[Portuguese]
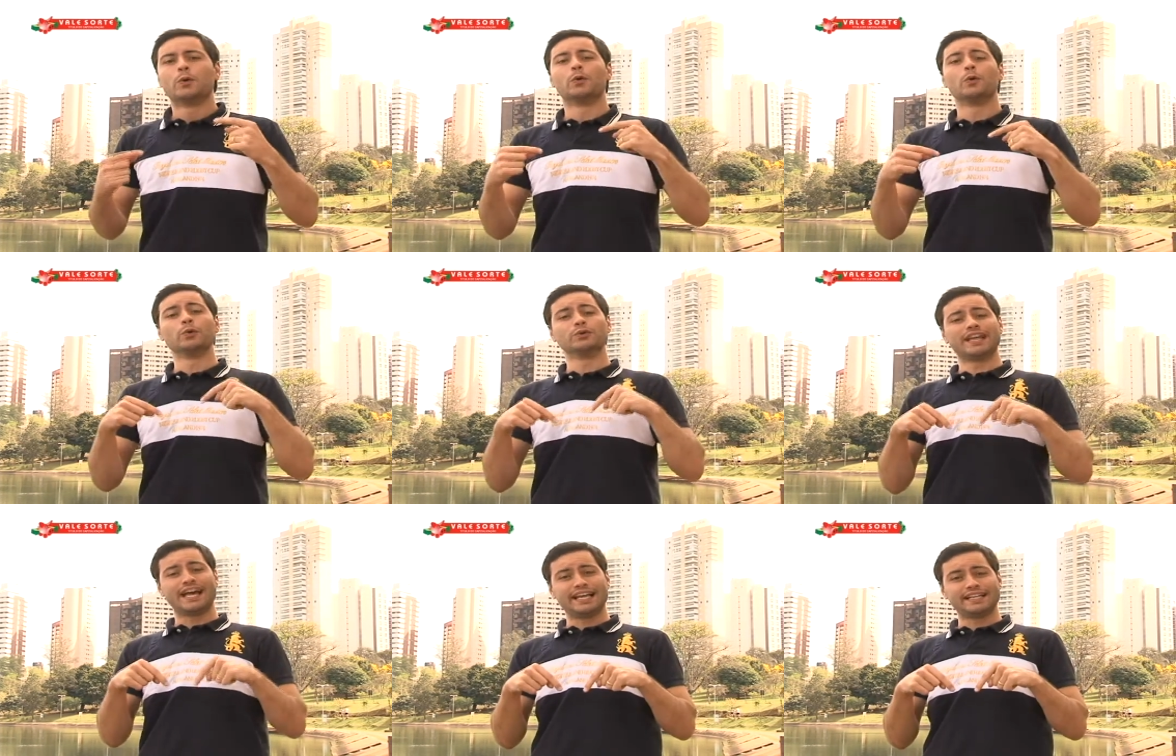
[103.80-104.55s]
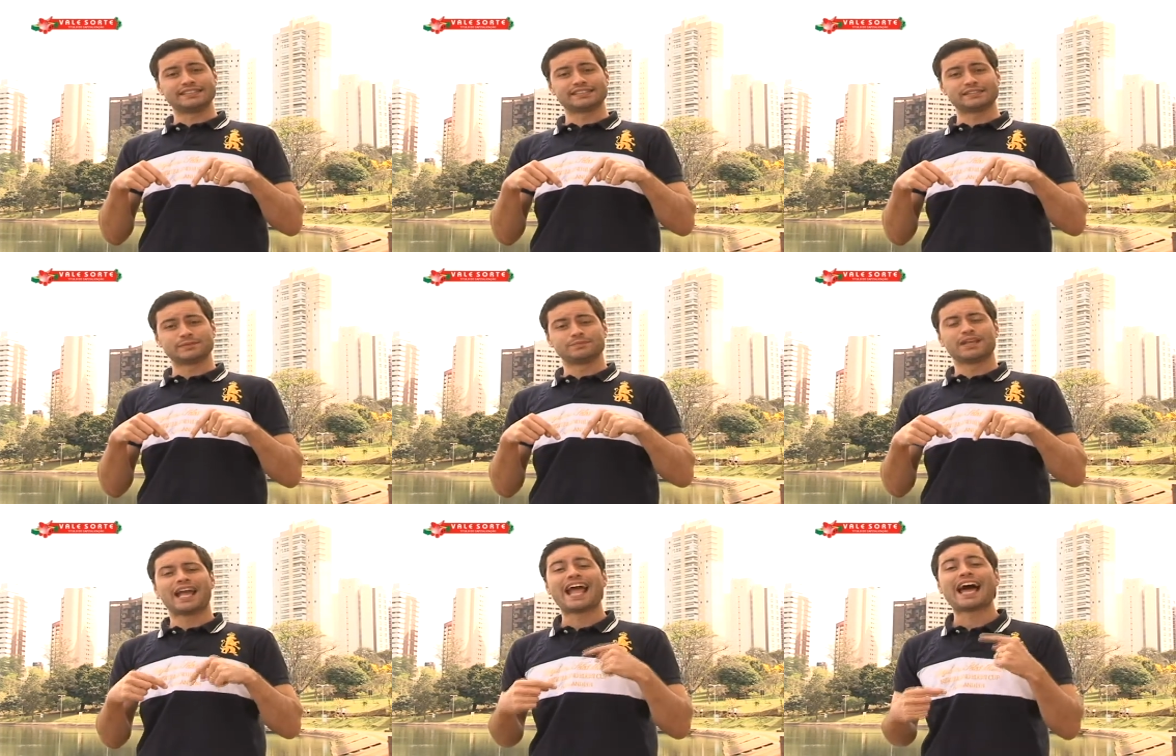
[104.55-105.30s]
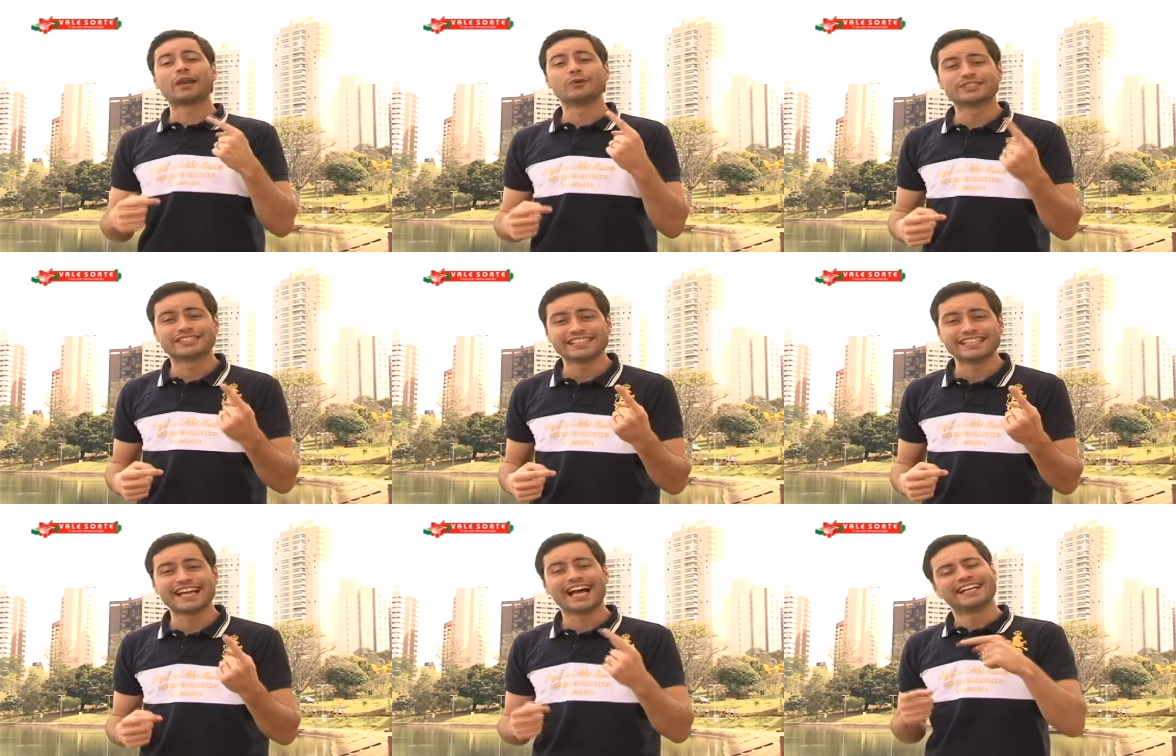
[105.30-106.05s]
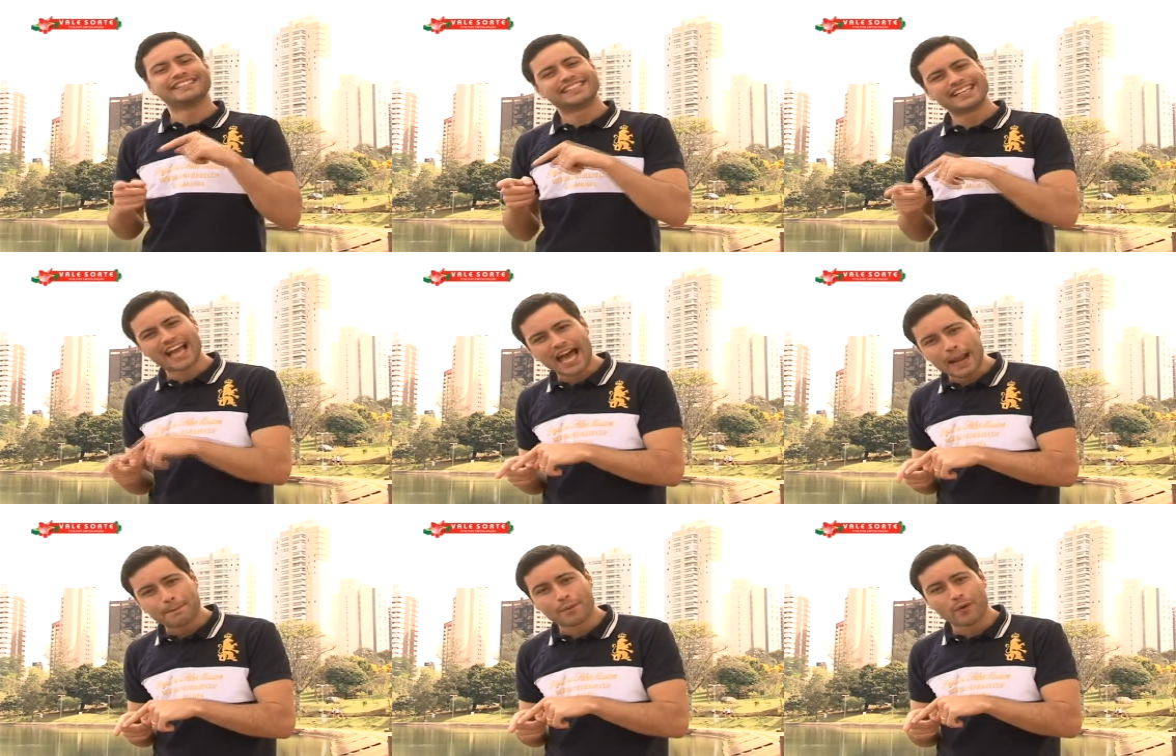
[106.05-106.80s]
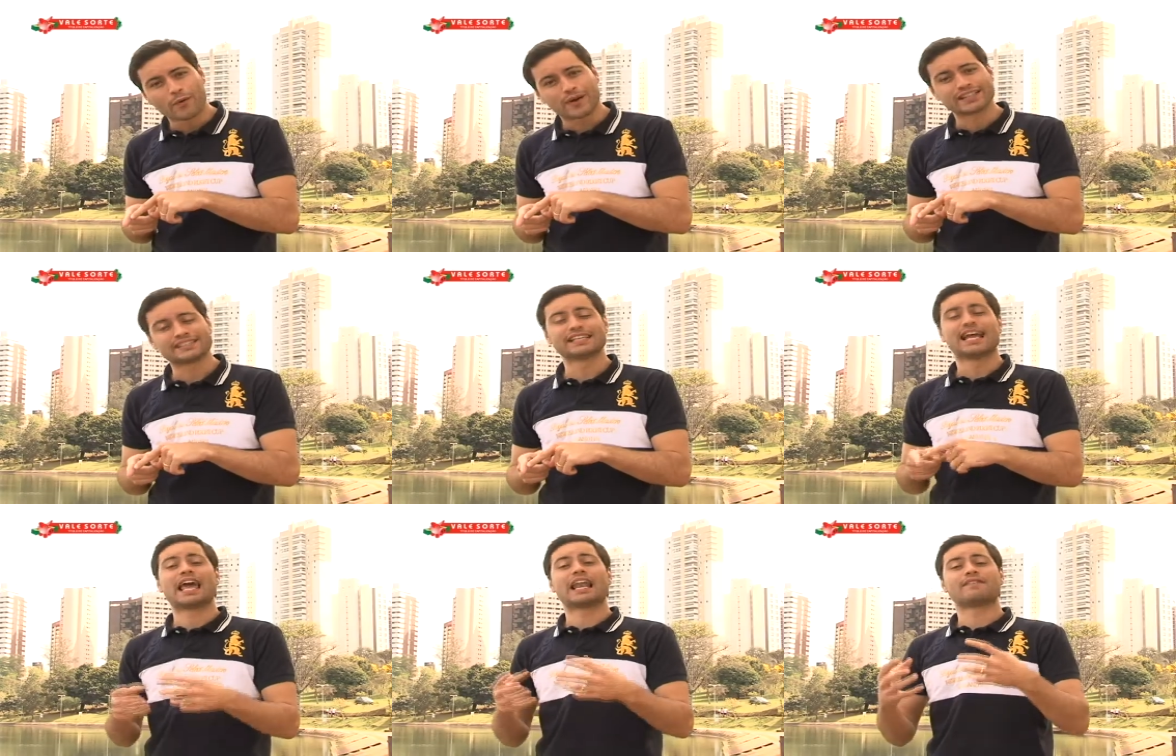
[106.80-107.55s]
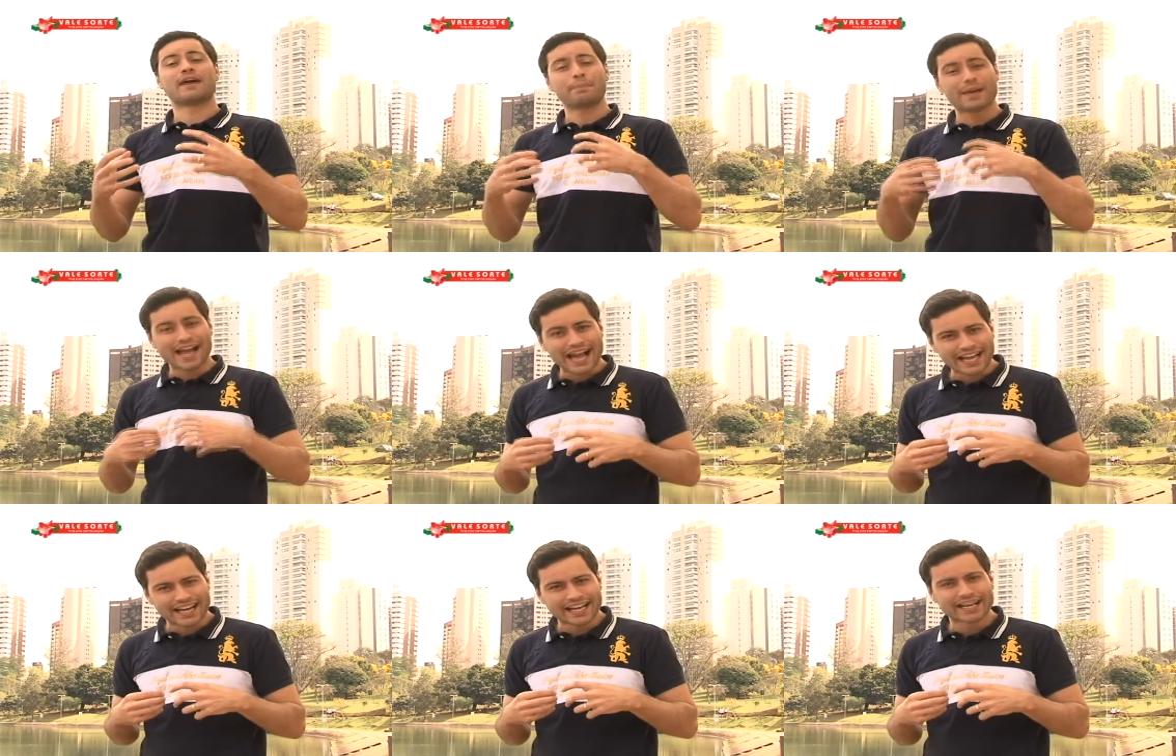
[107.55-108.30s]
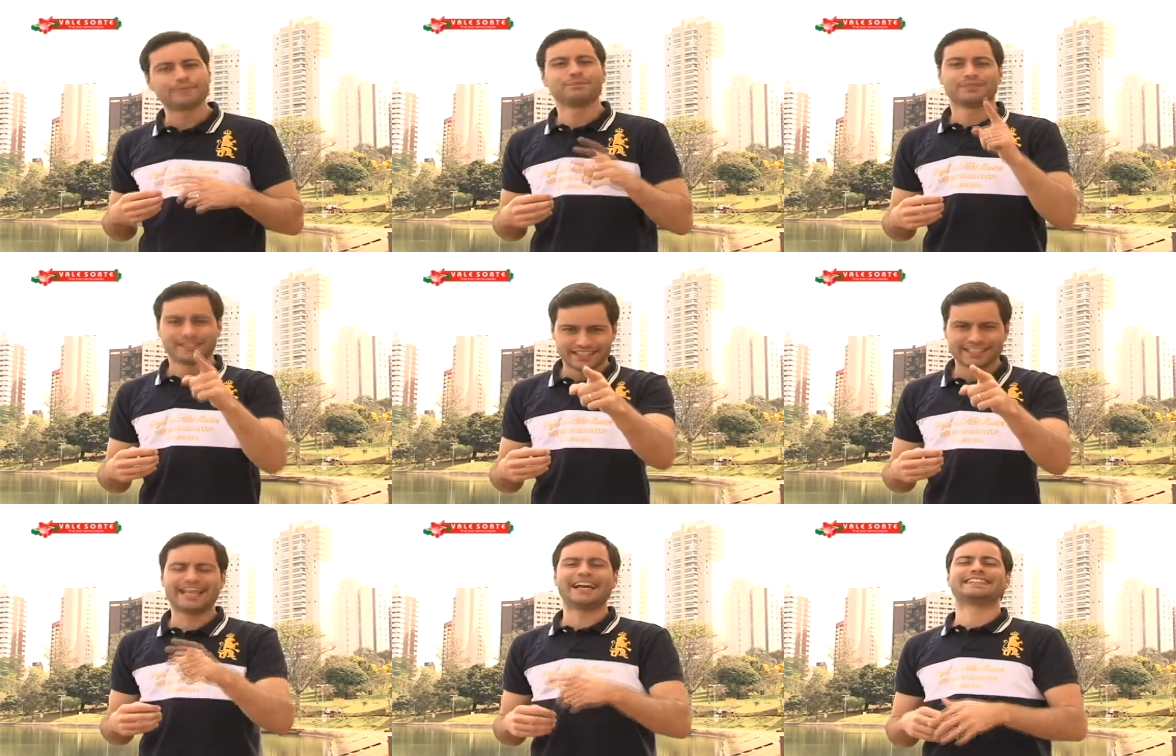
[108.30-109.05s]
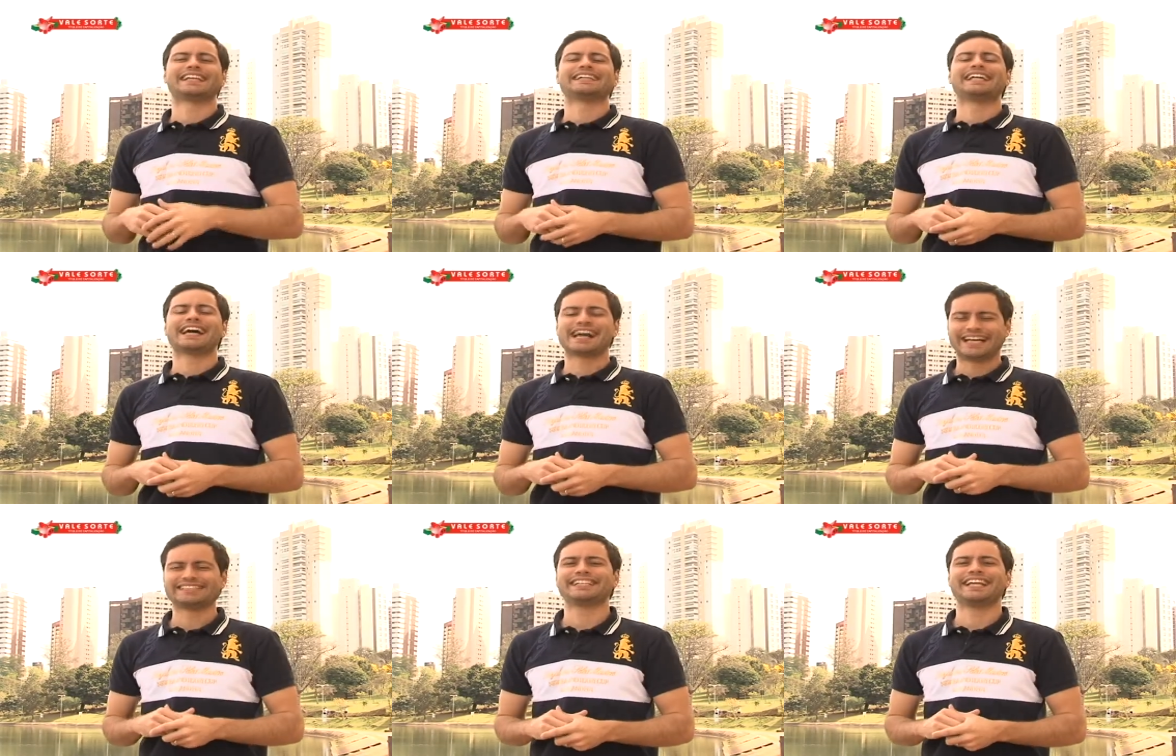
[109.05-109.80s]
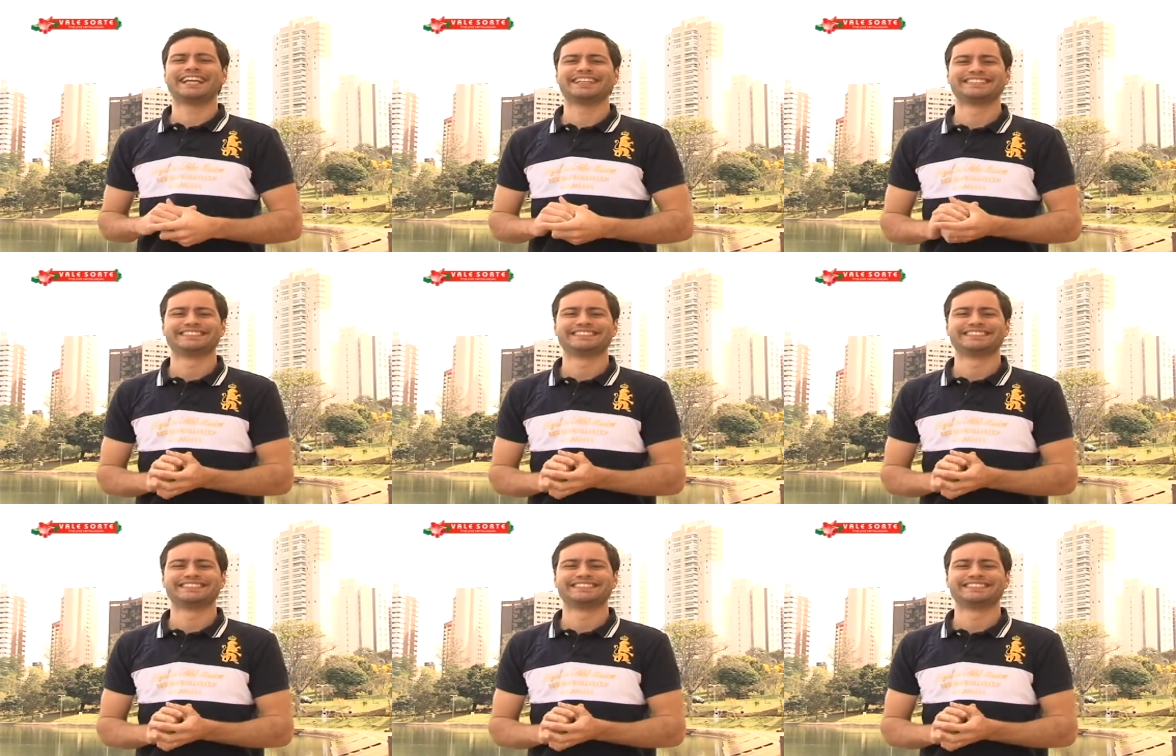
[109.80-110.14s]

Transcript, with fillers: Um deles é a Luzia de Arapongas. Ela vai pegar a grana e dar a entrada na casa dela.